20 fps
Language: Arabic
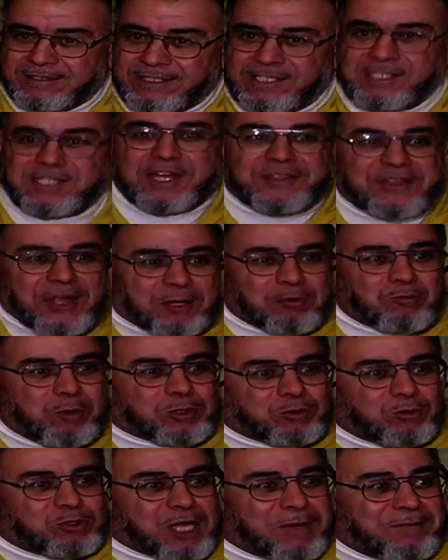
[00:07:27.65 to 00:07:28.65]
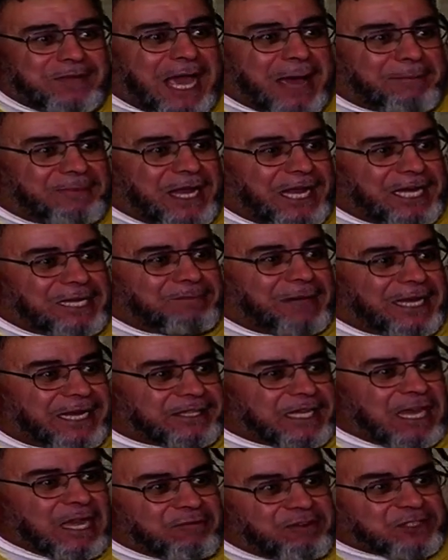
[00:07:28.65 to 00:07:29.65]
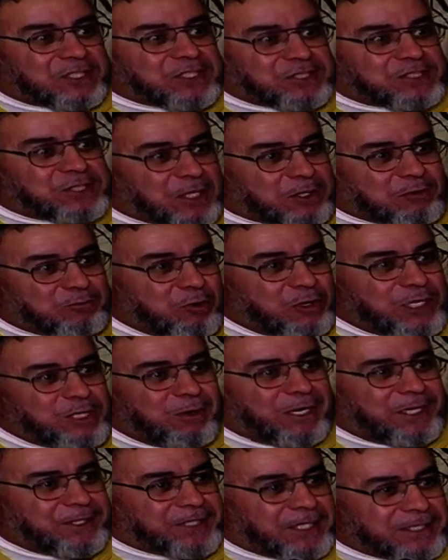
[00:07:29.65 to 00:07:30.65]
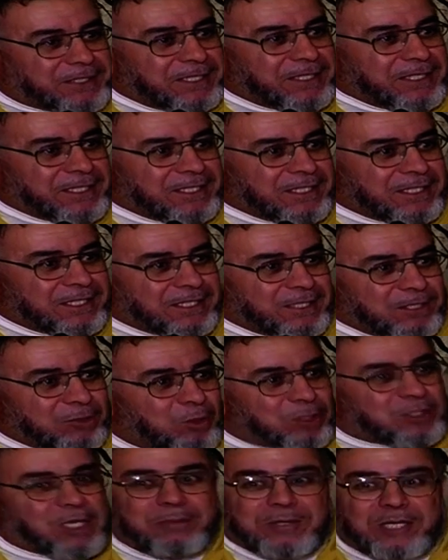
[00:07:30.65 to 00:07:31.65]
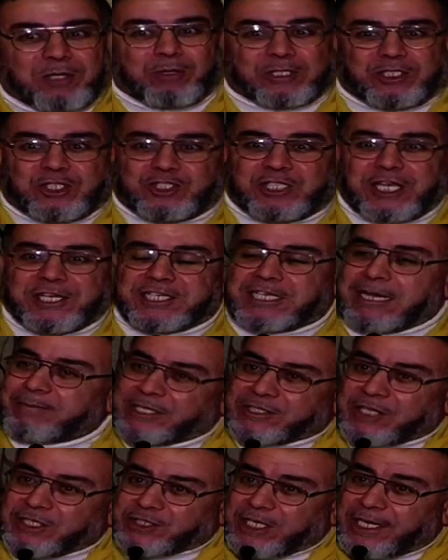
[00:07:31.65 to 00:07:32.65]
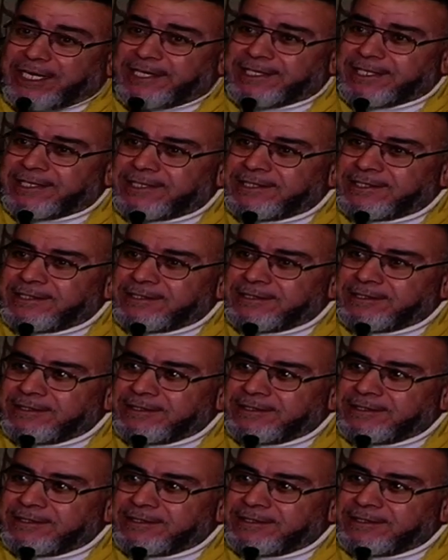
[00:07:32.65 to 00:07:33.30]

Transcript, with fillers: هي ثروة جميع أبناء البلد فتتصرف لوحدك وتبيع وتشتري كما تشاء